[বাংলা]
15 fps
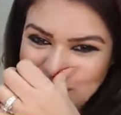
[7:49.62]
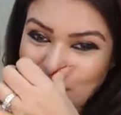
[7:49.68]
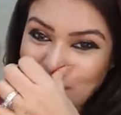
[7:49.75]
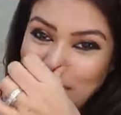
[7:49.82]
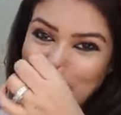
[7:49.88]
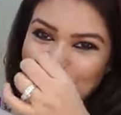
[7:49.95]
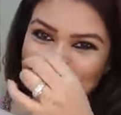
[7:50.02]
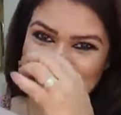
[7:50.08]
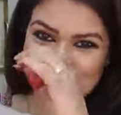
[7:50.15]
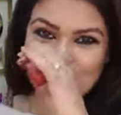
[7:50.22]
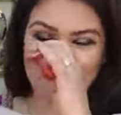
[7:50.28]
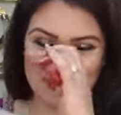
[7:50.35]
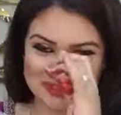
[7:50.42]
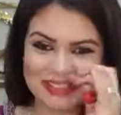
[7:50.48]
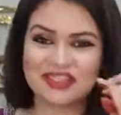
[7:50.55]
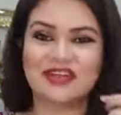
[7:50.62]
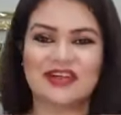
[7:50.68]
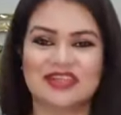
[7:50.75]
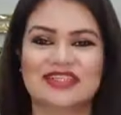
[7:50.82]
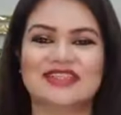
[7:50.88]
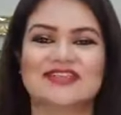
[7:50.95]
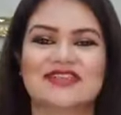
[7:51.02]
সবার মজার মজার
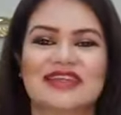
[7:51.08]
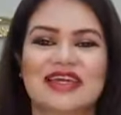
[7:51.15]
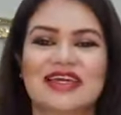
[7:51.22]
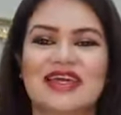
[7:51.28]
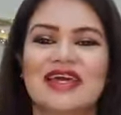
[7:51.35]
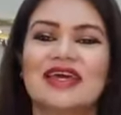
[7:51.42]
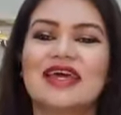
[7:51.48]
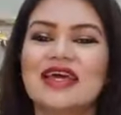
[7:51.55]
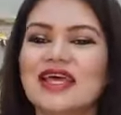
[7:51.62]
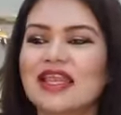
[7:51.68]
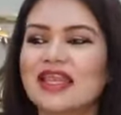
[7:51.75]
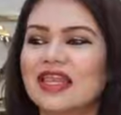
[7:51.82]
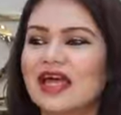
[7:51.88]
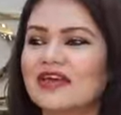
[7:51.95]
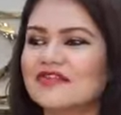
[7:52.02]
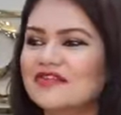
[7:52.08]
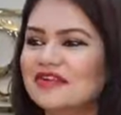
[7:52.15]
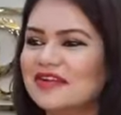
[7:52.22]
কথা শুনে হ্যাঁ লাইভ